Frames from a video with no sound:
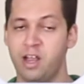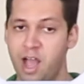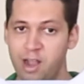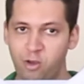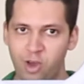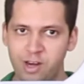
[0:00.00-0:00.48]

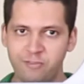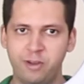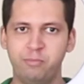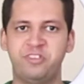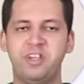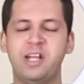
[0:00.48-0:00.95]
Agora
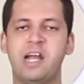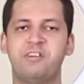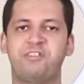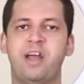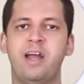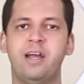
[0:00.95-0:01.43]
vamos
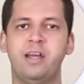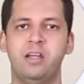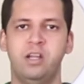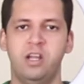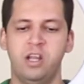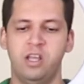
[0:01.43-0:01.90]
encaixar
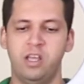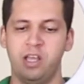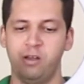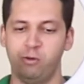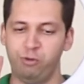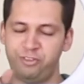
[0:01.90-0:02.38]

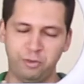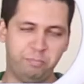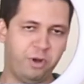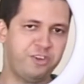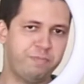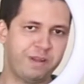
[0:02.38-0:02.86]
os
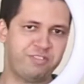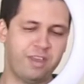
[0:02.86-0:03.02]
suportes para